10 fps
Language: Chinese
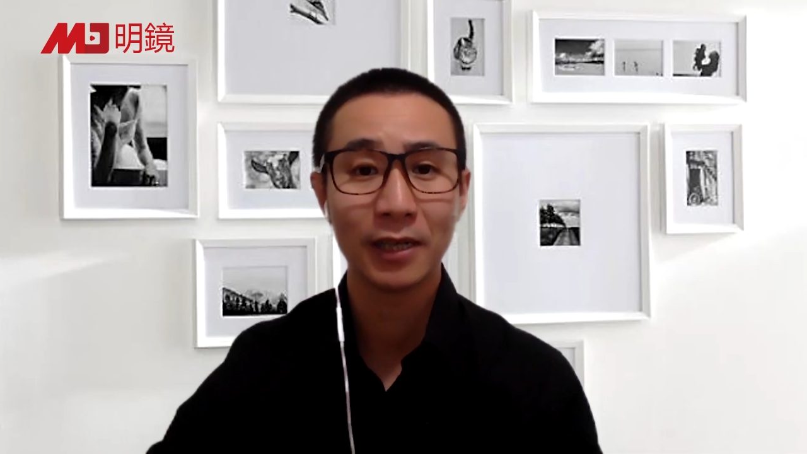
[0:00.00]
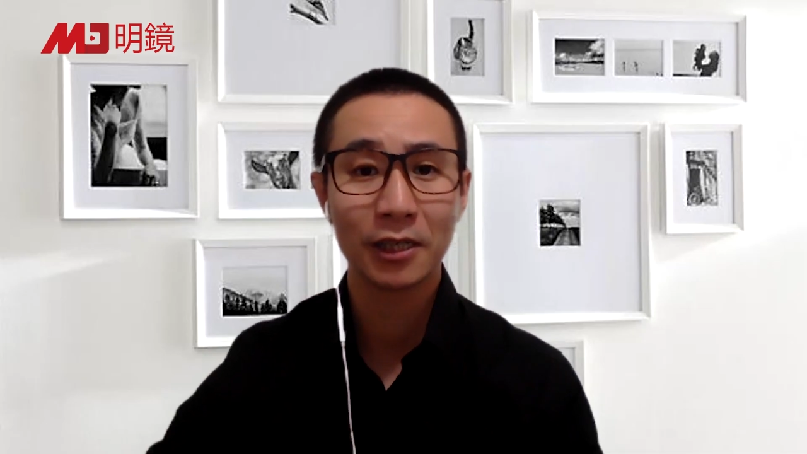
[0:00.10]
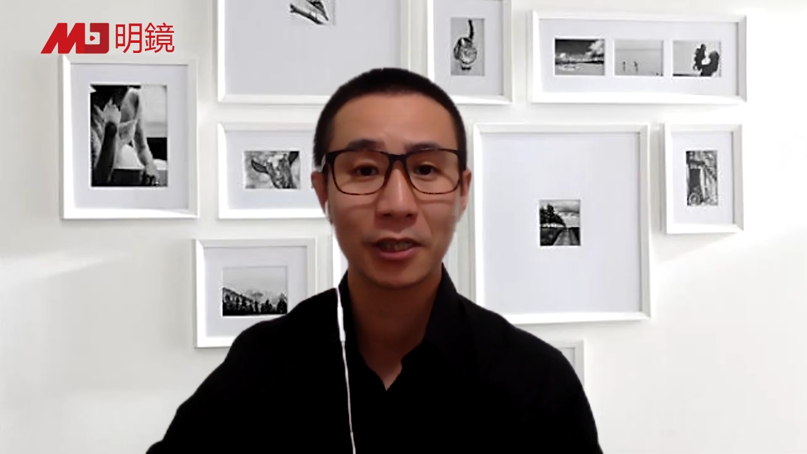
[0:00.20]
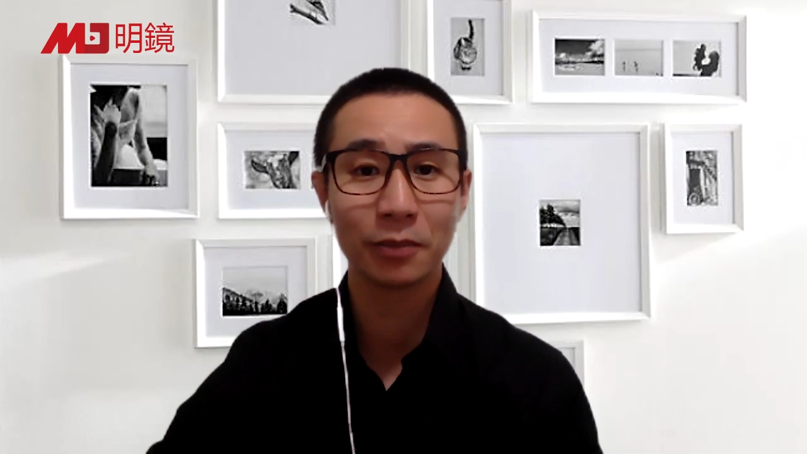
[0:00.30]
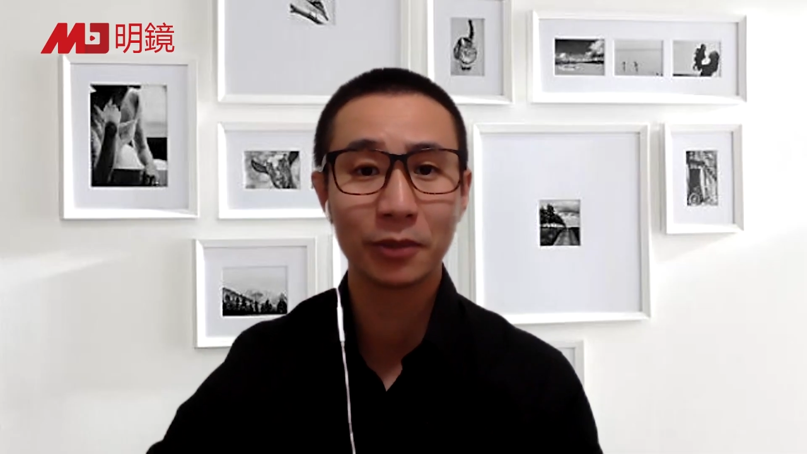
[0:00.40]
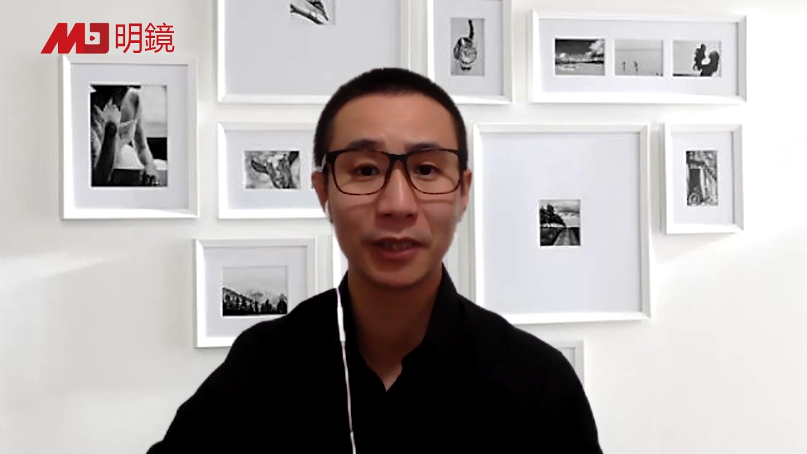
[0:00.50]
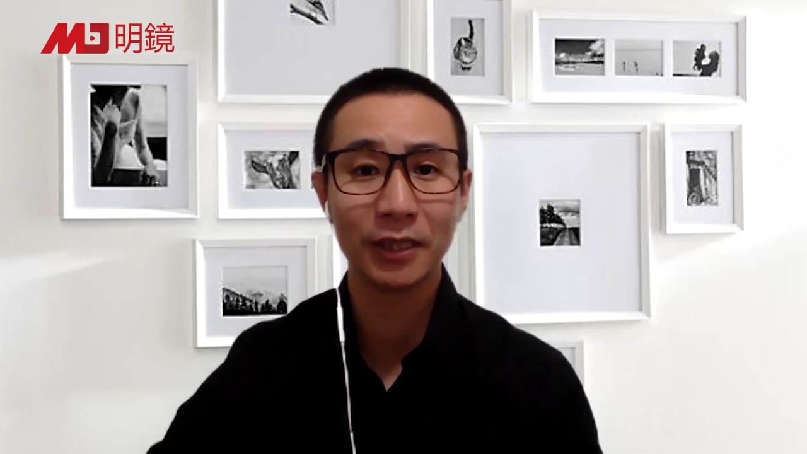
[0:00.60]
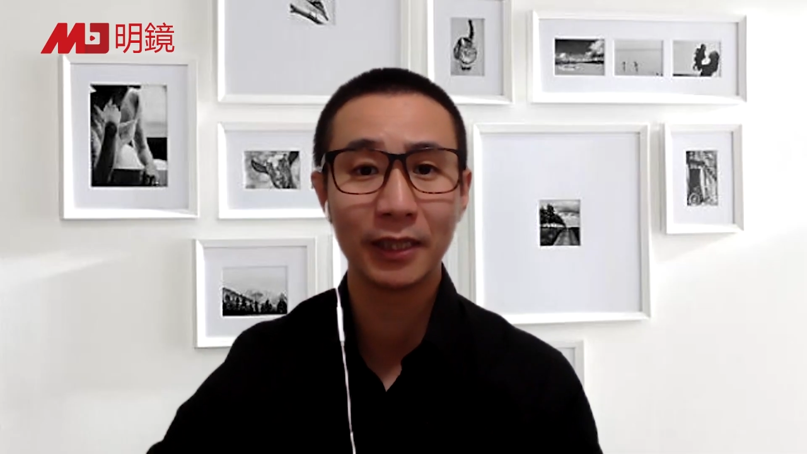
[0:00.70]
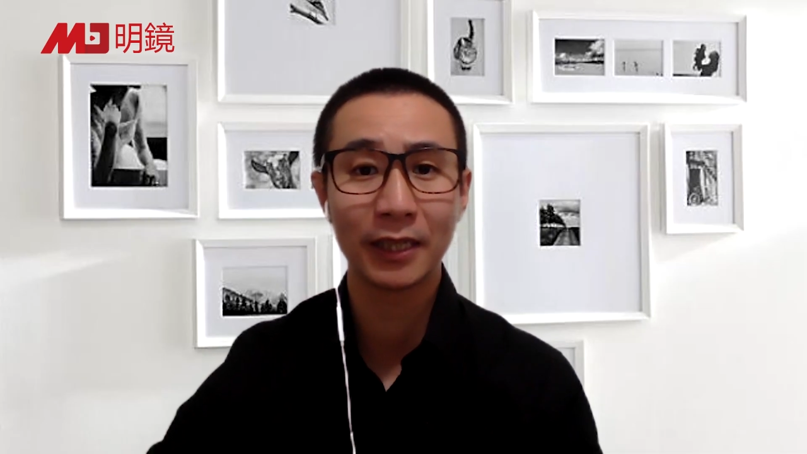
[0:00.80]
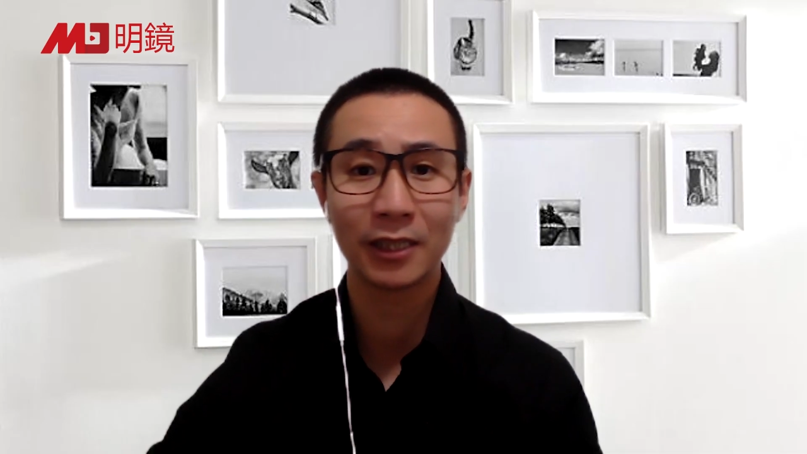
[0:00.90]
是不是
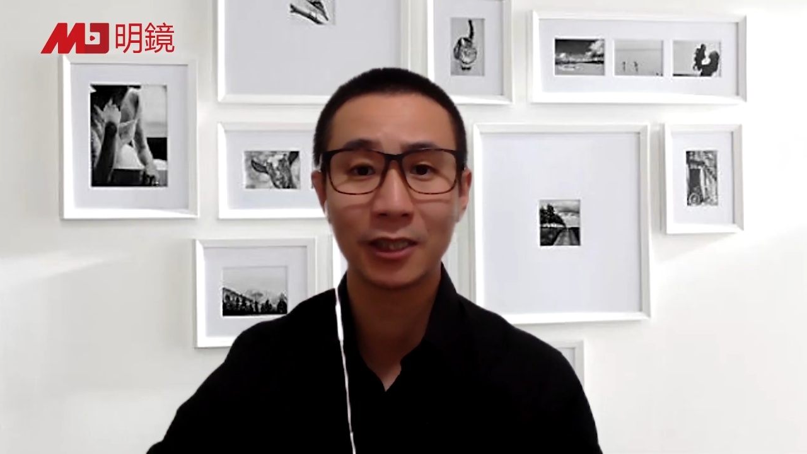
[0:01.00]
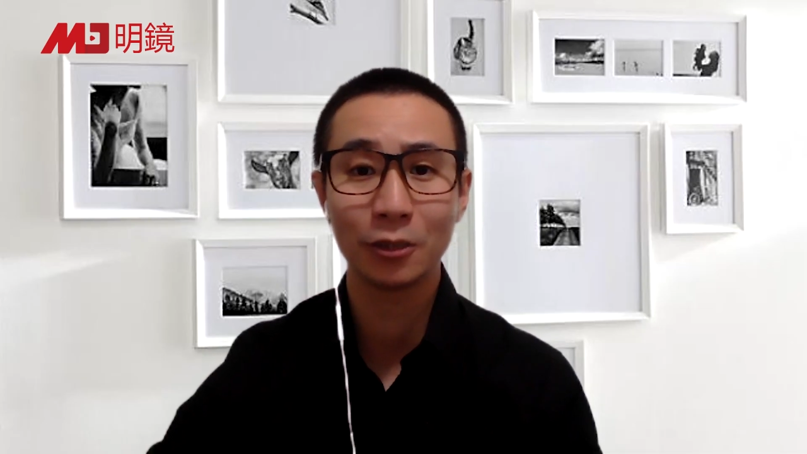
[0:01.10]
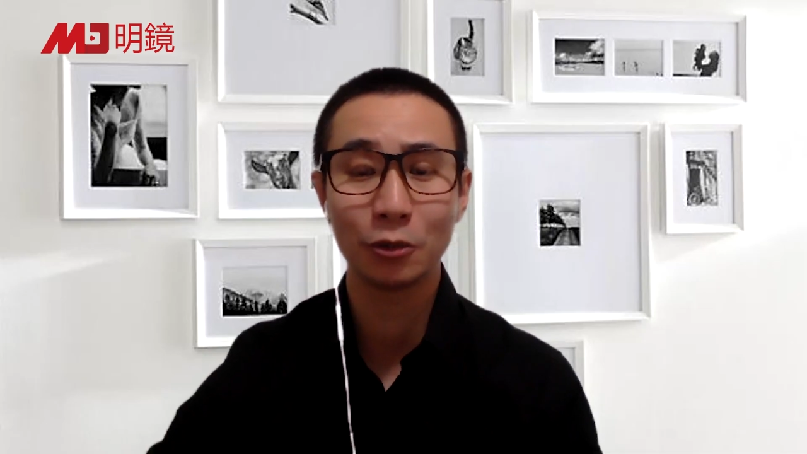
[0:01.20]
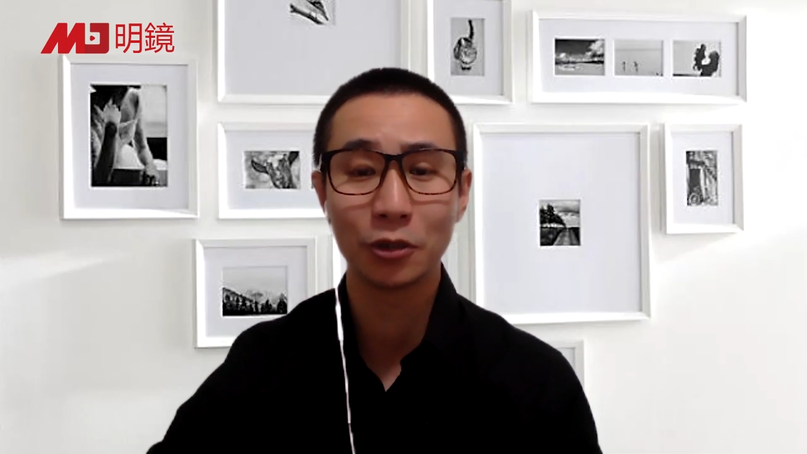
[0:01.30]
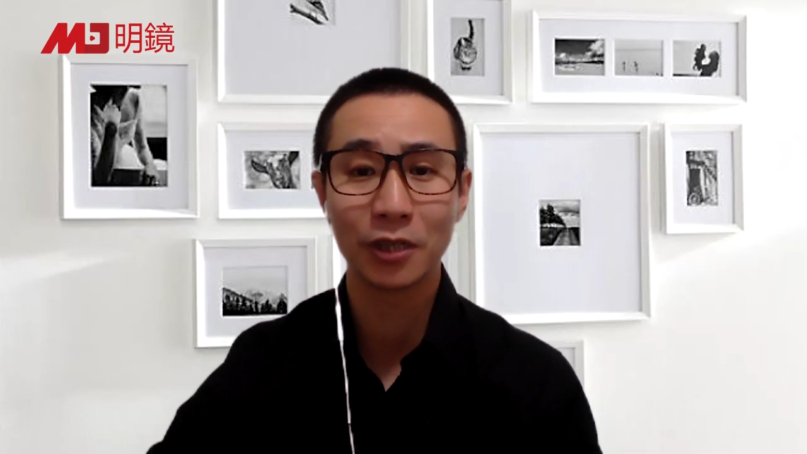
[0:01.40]
应该继续